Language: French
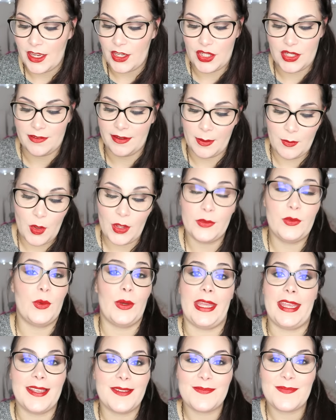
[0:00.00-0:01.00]
J'ai vraiment
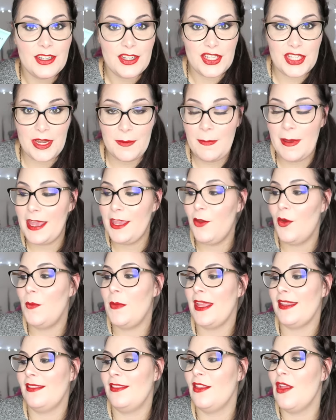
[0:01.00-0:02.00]
adoré. Chez Payot
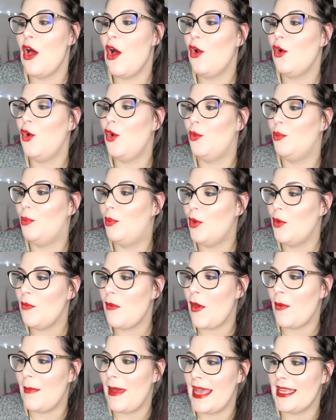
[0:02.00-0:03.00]
maintenant, le
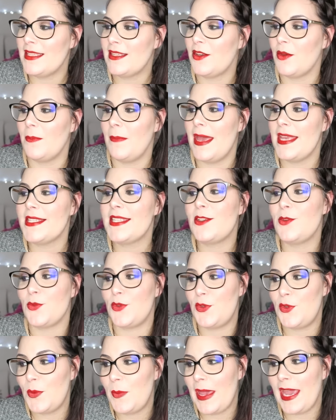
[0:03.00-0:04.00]
baume en masque, masque
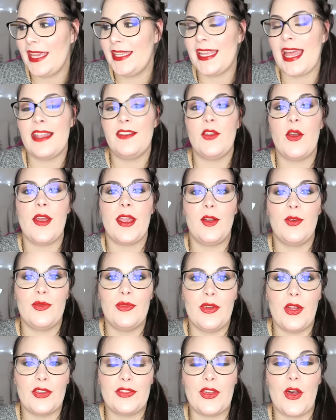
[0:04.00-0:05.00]
super hydratant
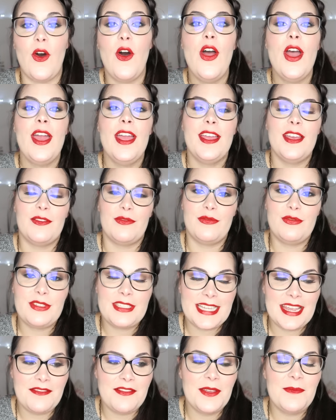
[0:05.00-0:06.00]
réconfortant. Vous
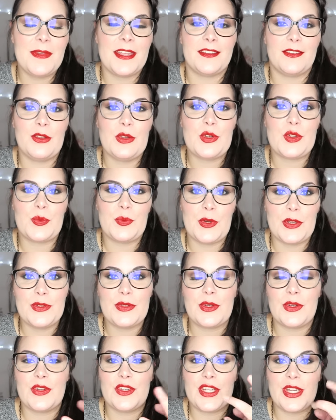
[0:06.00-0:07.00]
savez maintenant, je
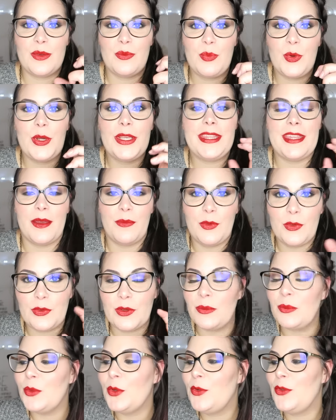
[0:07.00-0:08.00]
pense que j'ai une peau qui a
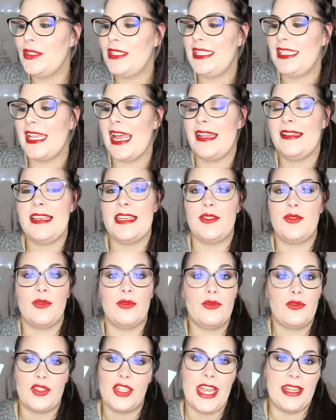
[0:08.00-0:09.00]
besoin de beaucoup
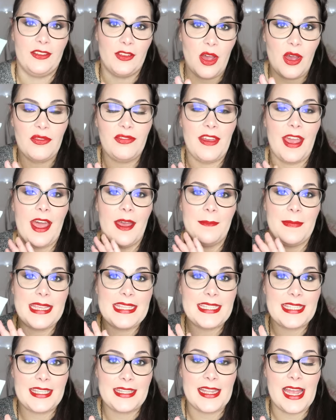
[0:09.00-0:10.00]
d'hydratation, donc j'adore faire un
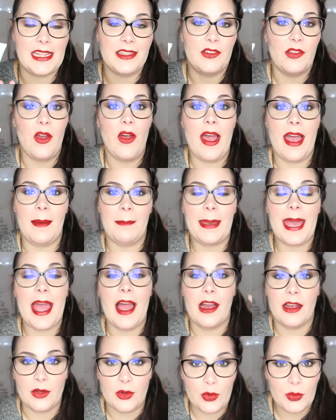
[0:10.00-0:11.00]
masque hydratant après
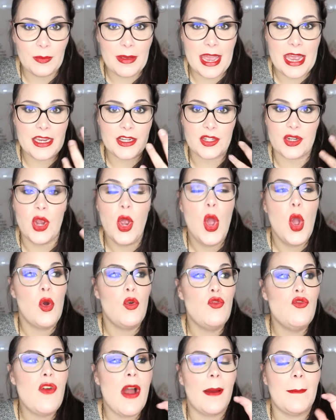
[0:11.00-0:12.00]
un gommage
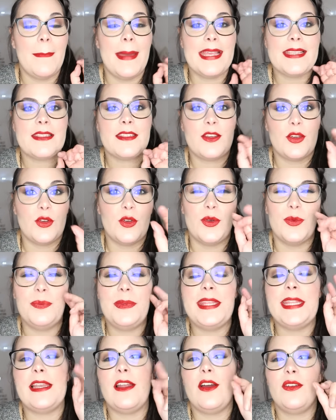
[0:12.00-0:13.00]
ou un masque euh,
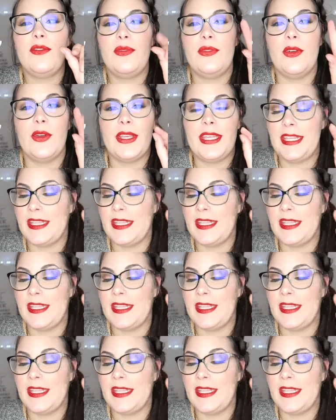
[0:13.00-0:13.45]
peel-off euh,